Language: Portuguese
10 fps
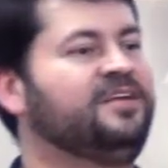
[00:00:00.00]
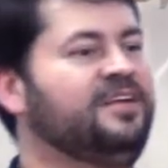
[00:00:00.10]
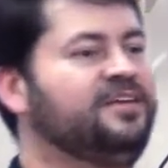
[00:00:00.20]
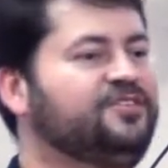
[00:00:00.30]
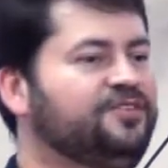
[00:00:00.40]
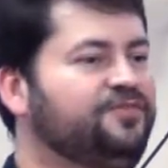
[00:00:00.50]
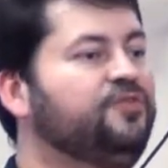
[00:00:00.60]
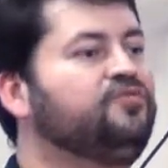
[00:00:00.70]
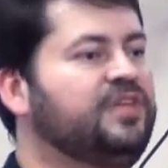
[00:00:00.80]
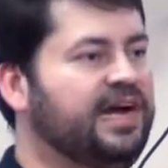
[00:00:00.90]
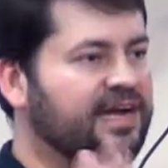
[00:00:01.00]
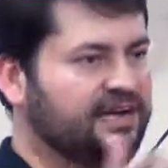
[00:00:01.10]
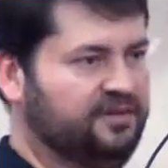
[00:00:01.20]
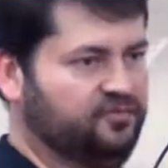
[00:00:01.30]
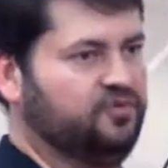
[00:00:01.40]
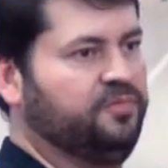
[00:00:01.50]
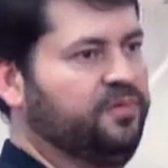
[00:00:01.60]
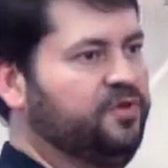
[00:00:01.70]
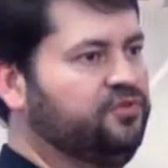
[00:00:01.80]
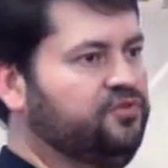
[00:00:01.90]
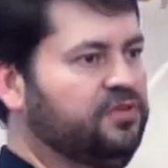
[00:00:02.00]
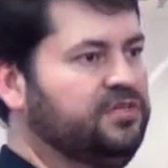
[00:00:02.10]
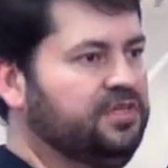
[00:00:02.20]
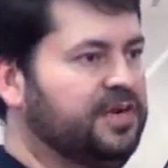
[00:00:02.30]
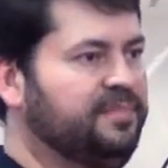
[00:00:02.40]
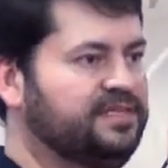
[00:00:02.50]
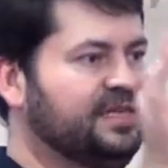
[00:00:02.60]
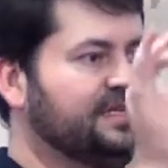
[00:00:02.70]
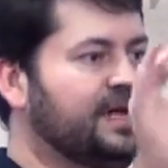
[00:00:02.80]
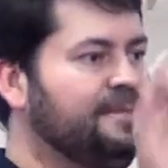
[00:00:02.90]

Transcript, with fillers: né, de filtrar os comprimentos de onda e deixar passar